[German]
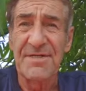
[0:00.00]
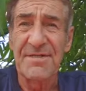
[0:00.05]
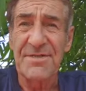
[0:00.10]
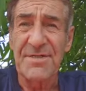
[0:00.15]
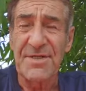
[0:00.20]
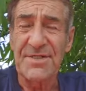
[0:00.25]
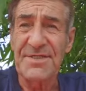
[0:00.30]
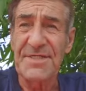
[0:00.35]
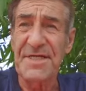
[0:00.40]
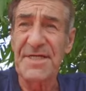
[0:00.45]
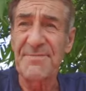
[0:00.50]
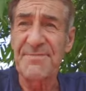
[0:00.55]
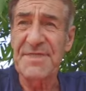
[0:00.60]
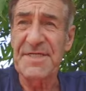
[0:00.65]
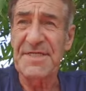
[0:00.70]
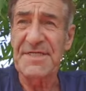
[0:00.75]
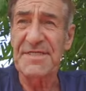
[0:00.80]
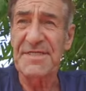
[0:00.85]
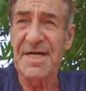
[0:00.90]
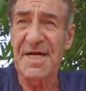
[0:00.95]
Sonst lebt
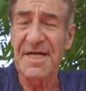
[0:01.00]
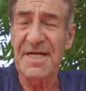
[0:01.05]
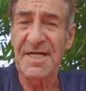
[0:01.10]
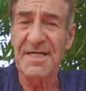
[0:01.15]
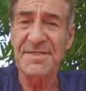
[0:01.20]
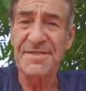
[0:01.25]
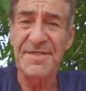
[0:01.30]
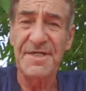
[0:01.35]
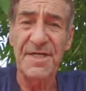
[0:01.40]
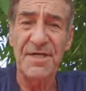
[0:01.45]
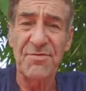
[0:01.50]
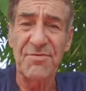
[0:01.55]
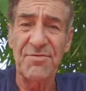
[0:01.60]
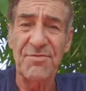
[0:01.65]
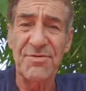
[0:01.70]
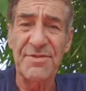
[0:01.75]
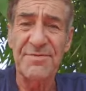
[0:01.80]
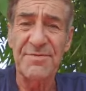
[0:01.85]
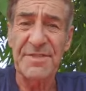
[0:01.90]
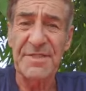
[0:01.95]
sich Thailand sehr
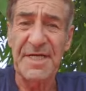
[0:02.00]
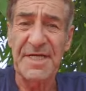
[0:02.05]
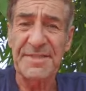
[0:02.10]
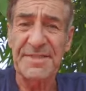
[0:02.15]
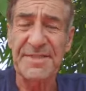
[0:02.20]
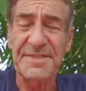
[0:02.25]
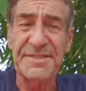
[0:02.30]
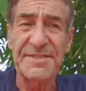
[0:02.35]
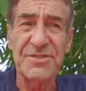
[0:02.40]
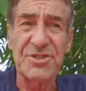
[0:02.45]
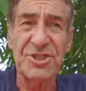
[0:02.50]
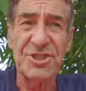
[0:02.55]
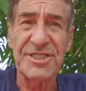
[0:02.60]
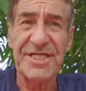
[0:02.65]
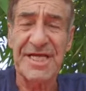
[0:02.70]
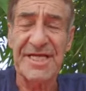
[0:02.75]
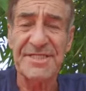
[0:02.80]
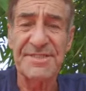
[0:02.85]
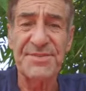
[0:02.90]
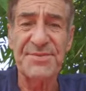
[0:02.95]
gut. Das ist
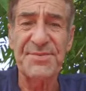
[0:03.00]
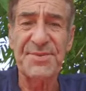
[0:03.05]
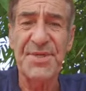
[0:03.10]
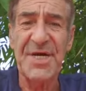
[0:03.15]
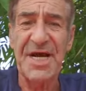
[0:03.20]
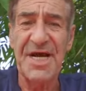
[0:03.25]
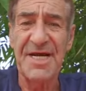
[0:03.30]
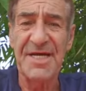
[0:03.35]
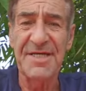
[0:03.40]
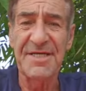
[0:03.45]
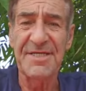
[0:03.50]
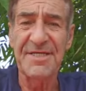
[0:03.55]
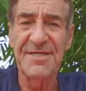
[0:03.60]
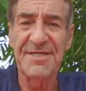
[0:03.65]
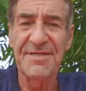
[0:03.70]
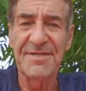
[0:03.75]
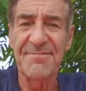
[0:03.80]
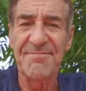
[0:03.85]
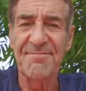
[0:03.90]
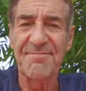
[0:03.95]
stressfrei.
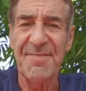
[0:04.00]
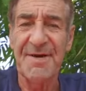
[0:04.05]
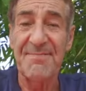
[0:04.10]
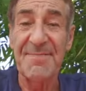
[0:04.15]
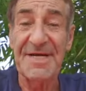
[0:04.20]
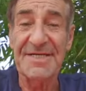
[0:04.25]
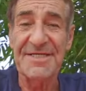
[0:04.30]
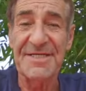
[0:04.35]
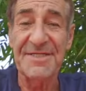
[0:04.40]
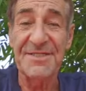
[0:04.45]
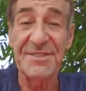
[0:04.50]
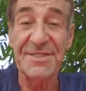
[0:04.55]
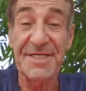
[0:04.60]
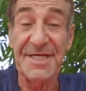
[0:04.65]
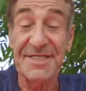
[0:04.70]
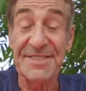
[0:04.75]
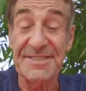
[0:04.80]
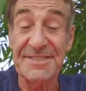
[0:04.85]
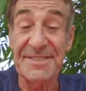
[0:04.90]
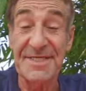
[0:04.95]
Man macht den
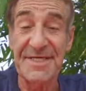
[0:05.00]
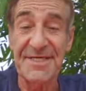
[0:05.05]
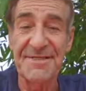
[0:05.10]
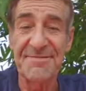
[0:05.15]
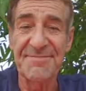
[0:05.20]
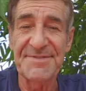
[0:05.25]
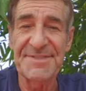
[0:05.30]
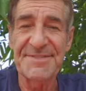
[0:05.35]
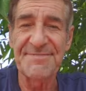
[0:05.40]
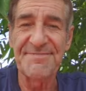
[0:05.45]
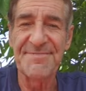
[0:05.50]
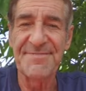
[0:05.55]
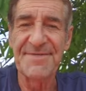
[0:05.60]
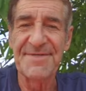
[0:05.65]
Stress selbst.